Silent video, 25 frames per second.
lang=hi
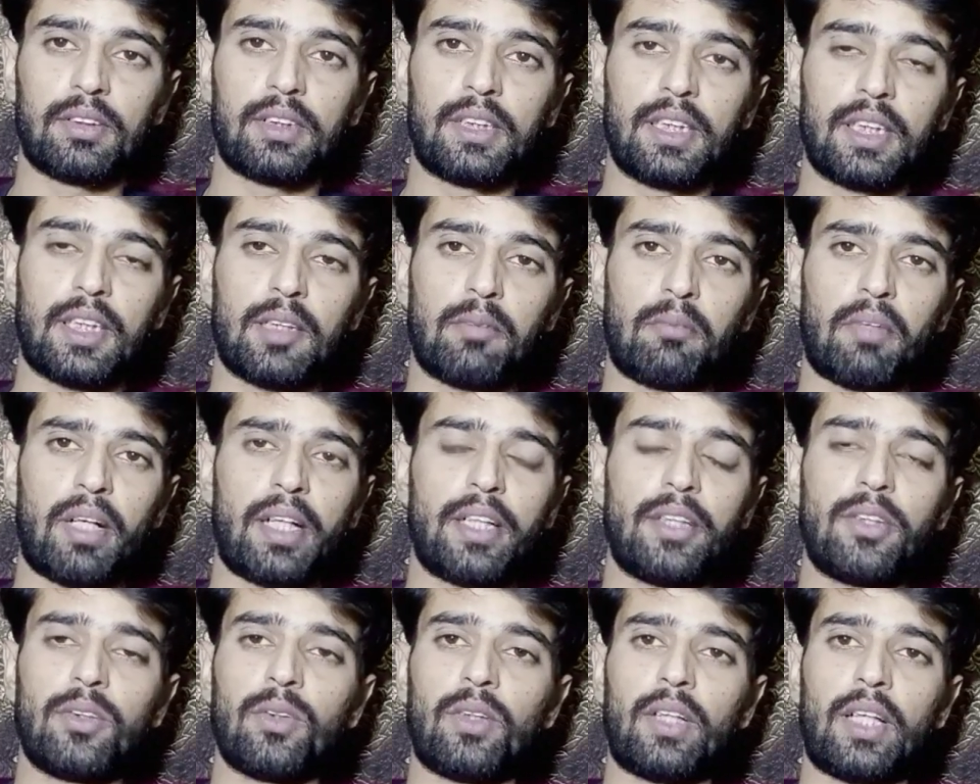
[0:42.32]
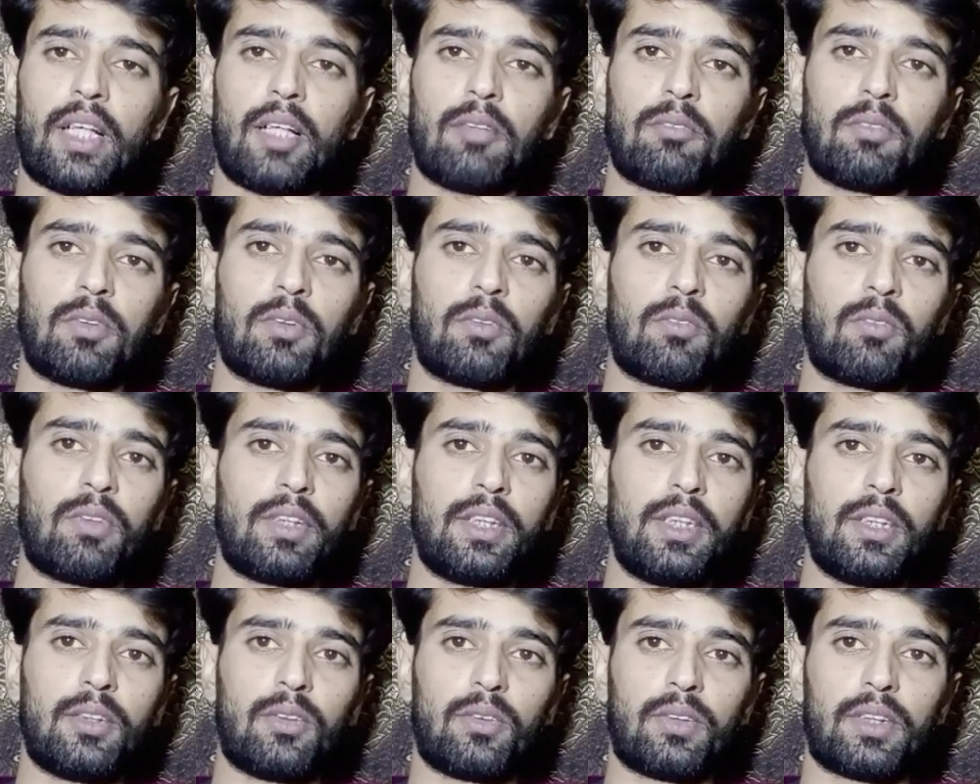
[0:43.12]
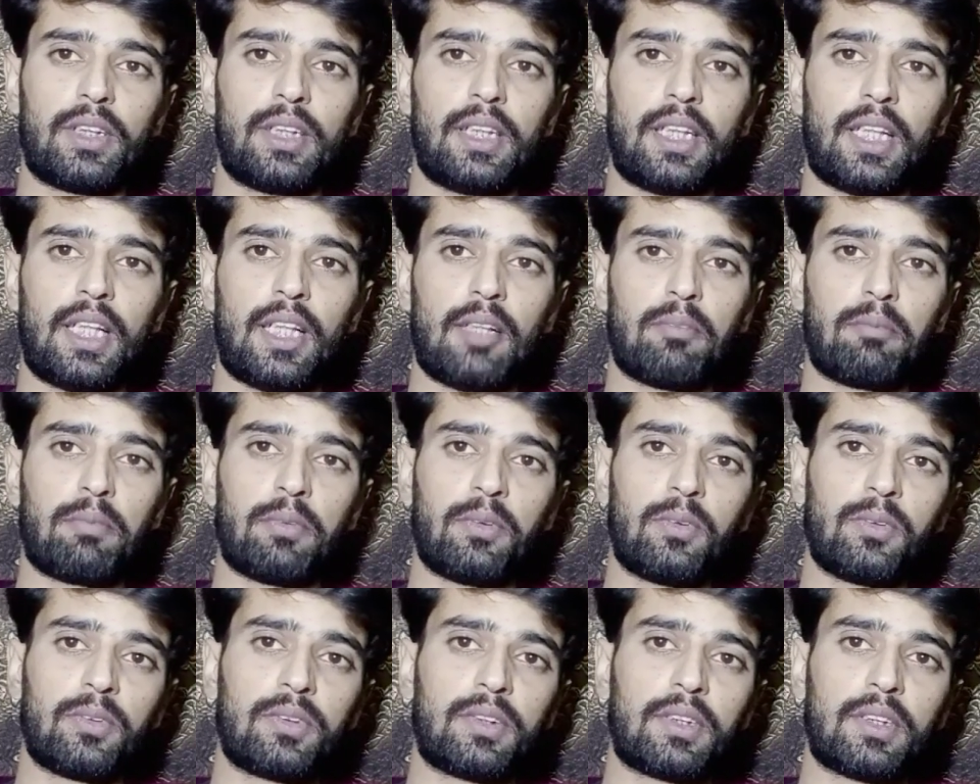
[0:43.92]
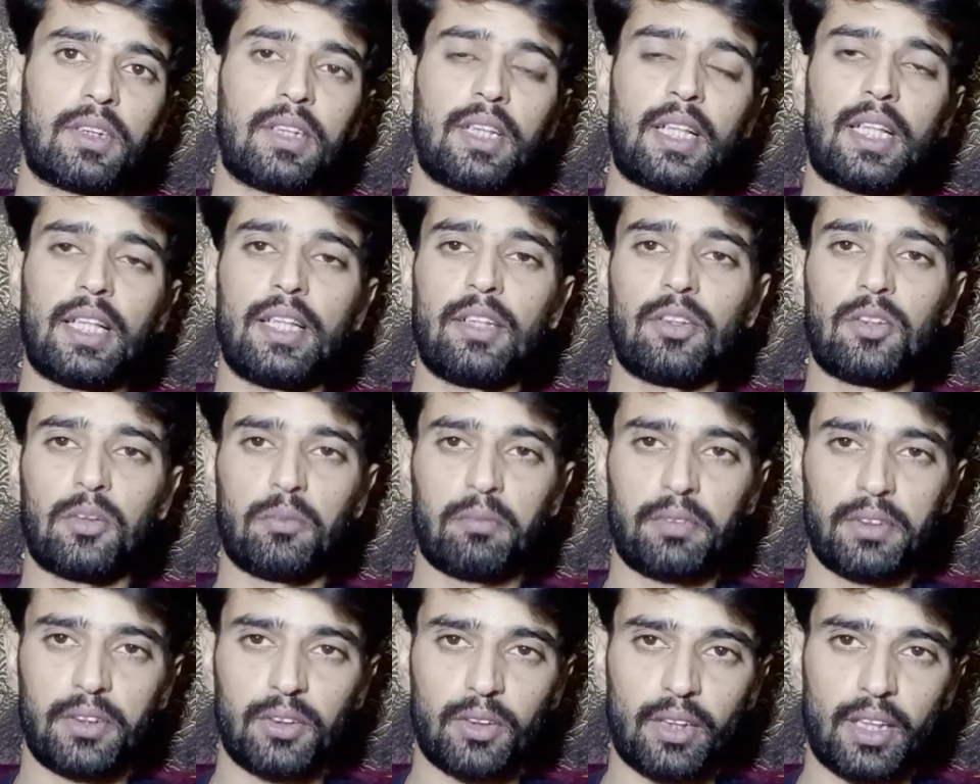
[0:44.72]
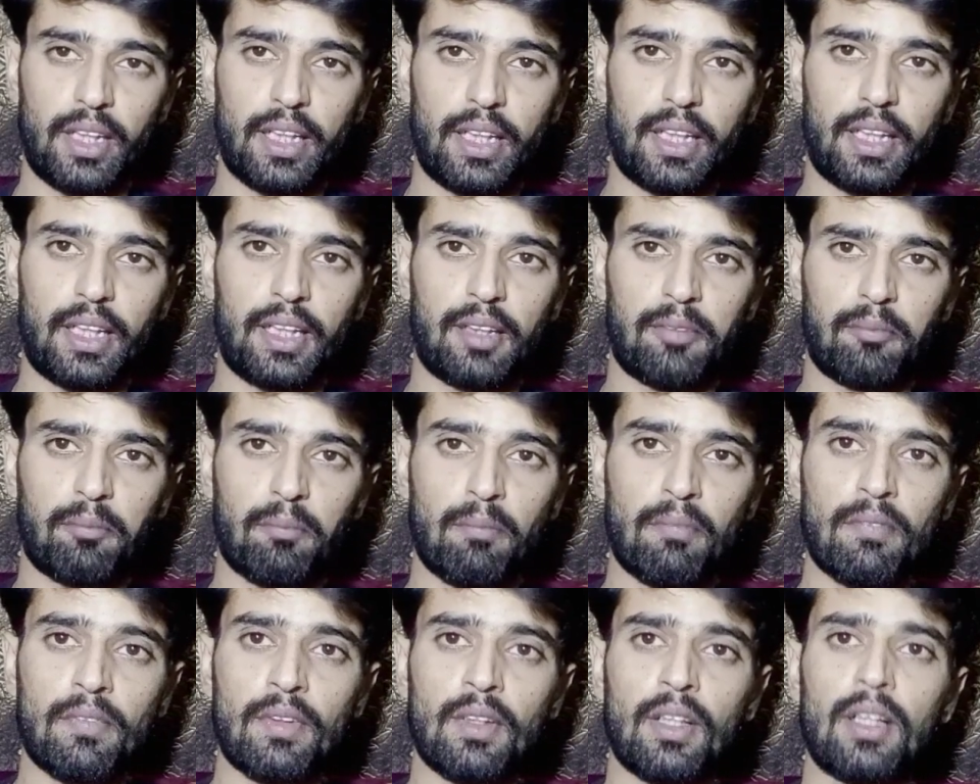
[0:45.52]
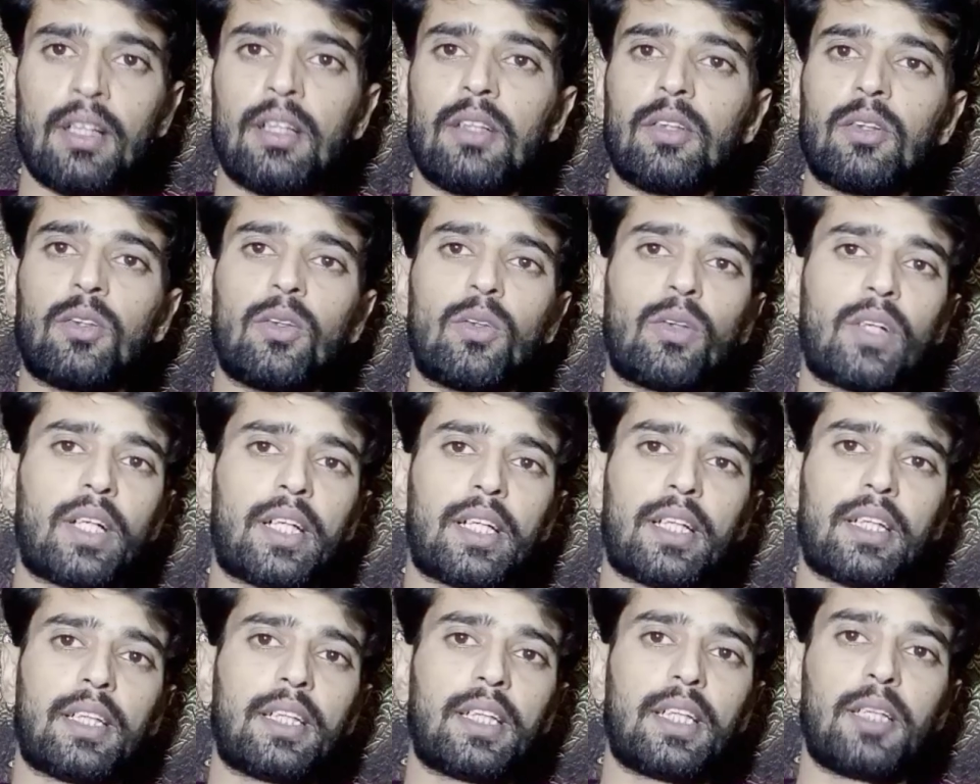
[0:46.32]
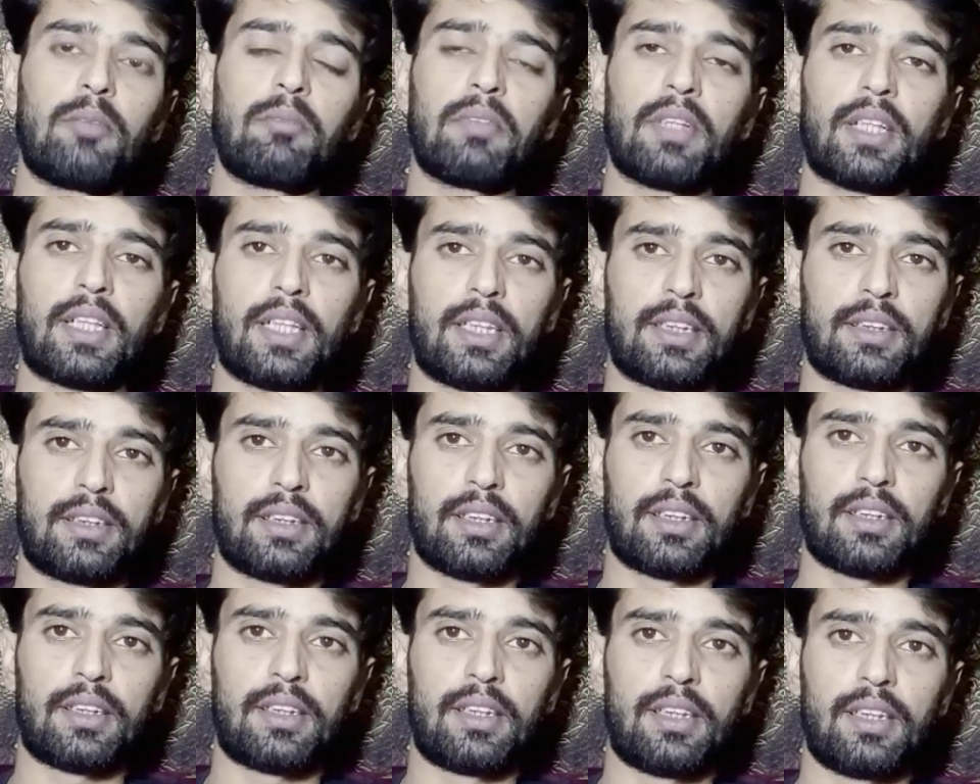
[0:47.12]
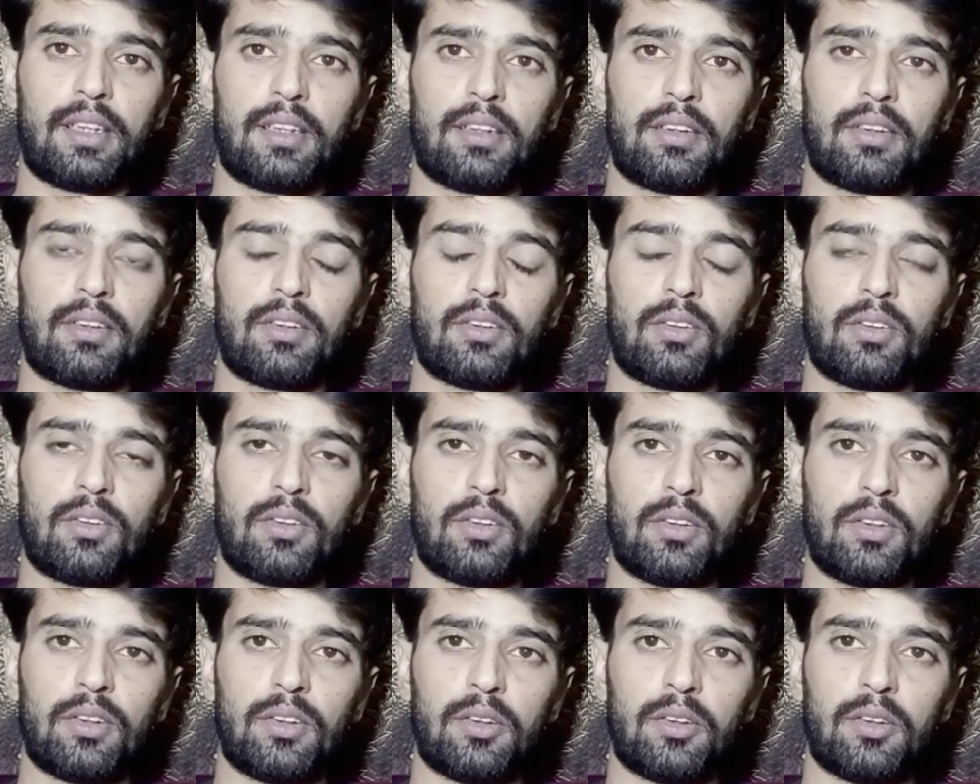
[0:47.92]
की कमाई जो है वो वही होगी आप उस गाड़ी को भी जो है गो कैटेगरी में कर सकते हैं तो